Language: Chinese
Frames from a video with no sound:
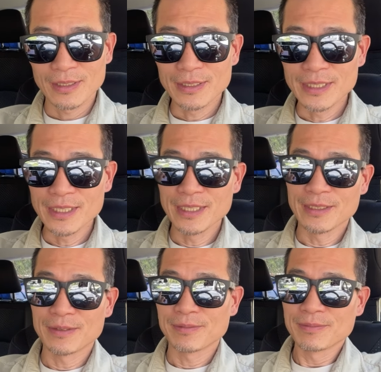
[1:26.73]
你
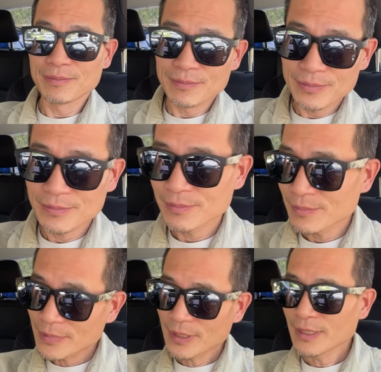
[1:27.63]

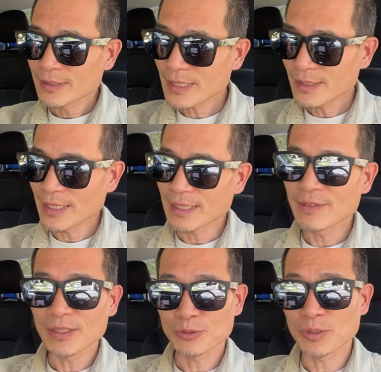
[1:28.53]
在哪个地
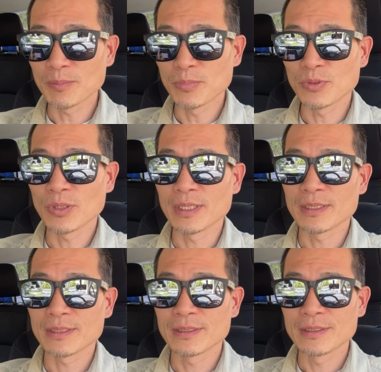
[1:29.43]
方觉得不对，
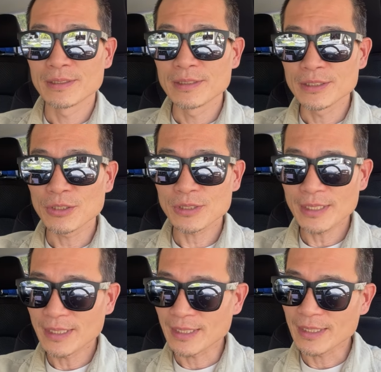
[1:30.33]
你就在
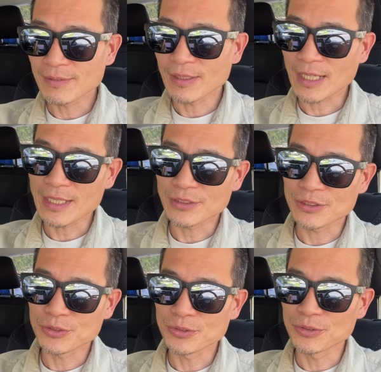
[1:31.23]
哪个地方开始
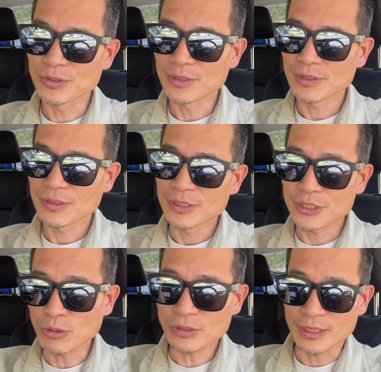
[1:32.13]
去
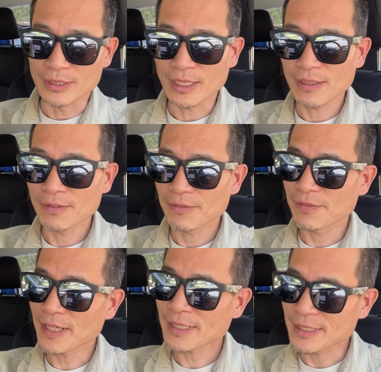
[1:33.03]
修整
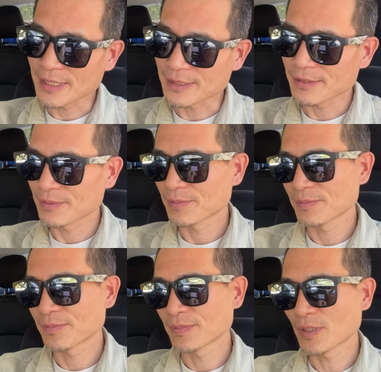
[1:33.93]
它，fix it，
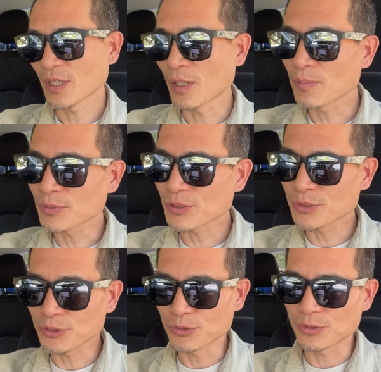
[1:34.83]
而不是
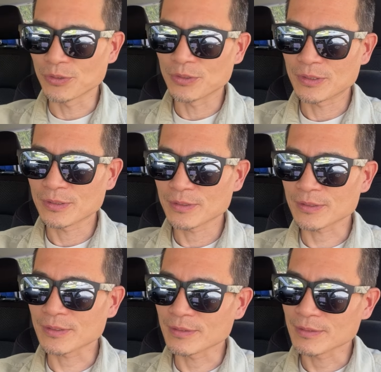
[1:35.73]
去
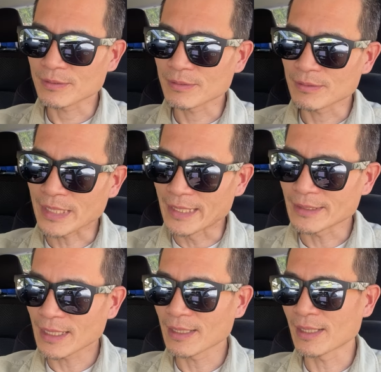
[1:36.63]
停
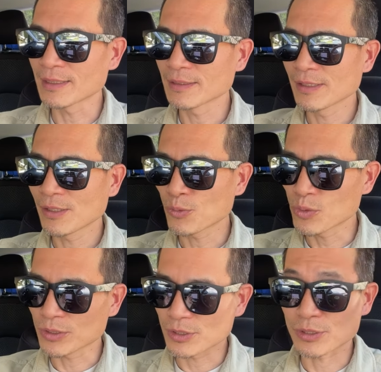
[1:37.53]
下来
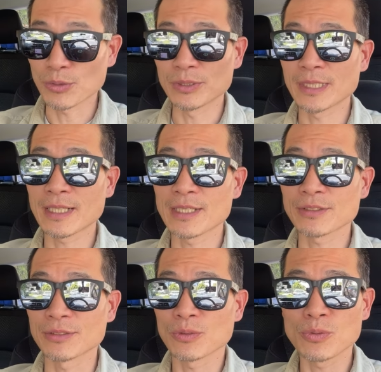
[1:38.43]
或者重新开
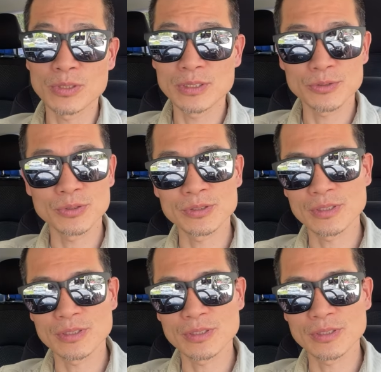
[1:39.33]
始，或者说是